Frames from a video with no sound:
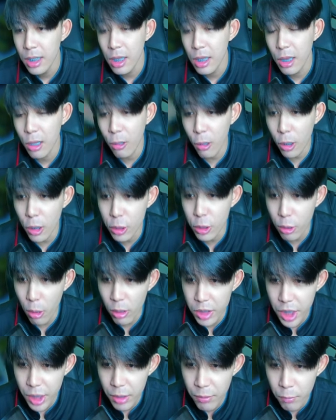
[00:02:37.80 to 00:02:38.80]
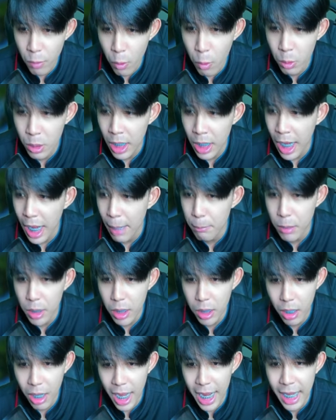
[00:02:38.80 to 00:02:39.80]
แล้วก็ซองจินวูนะครับ แล้ว
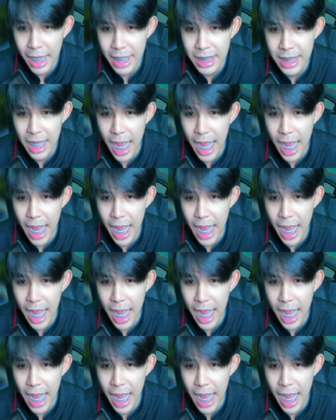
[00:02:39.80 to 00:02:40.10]
ก็อาคาสะ